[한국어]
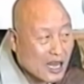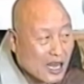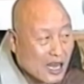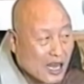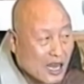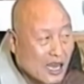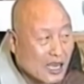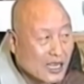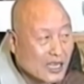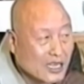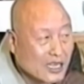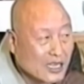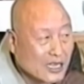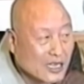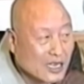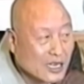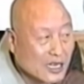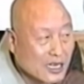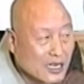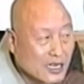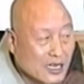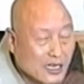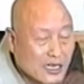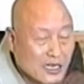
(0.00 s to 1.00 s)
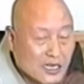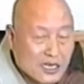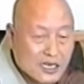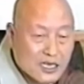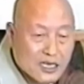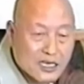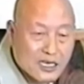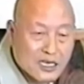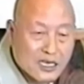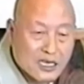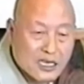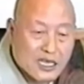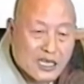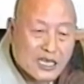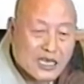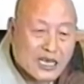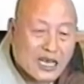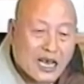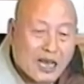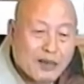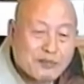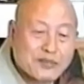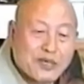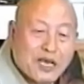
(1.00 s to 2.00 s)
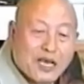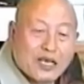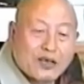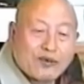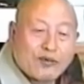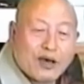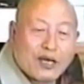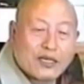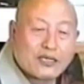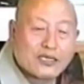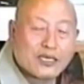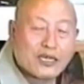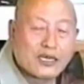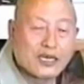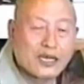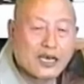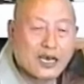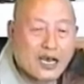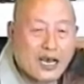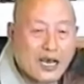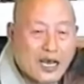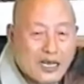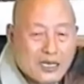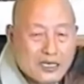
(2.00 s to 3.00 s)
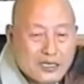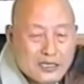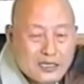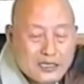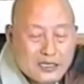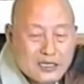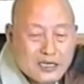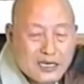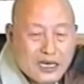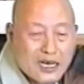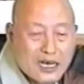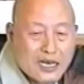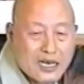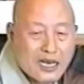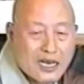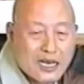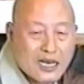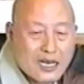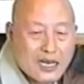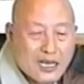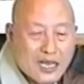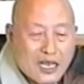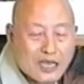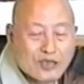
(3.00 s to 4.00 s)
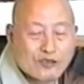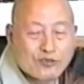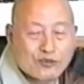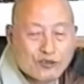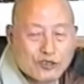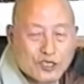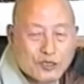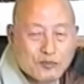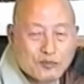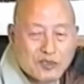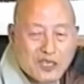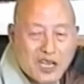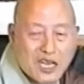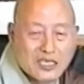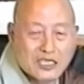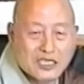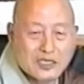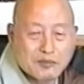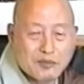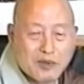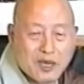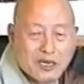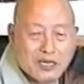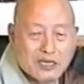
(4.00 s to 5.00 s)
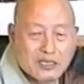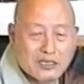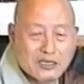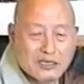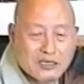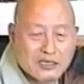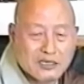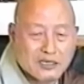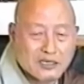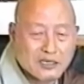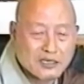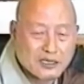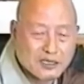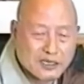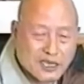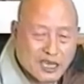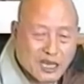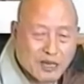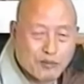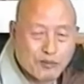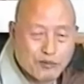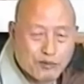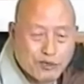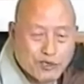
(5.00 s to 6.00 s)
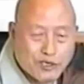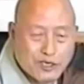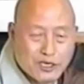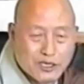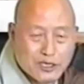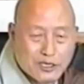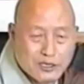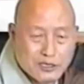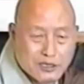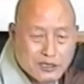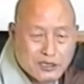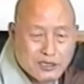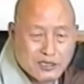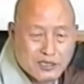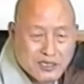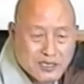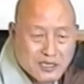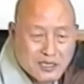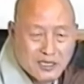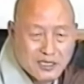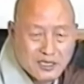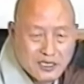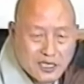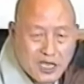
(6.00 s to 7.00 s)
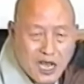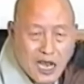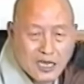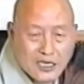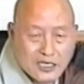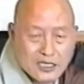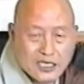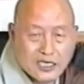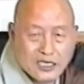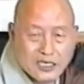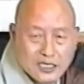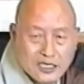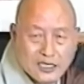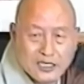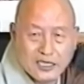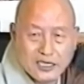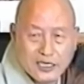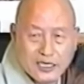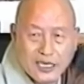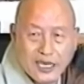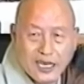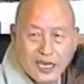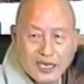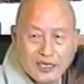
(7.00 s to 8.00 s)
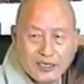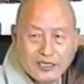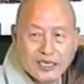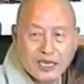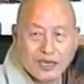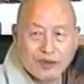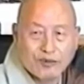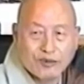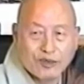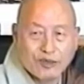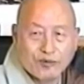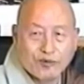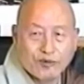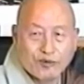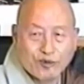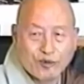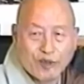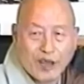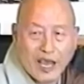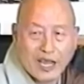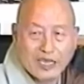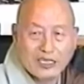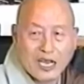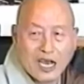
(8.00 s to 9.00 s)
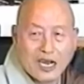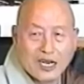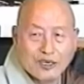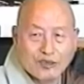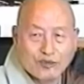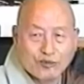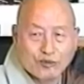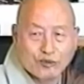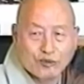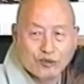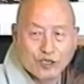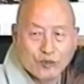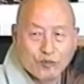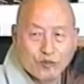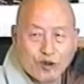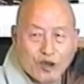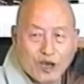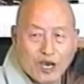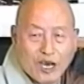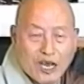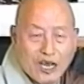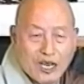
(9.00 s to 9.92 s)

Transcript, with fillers: 아니지. 예. 예. 예. 갑자기 왔는데 내가 해주고 싶지 않지만은 대분전 창시 시절에 이제 우리 우리 회장을 중심으로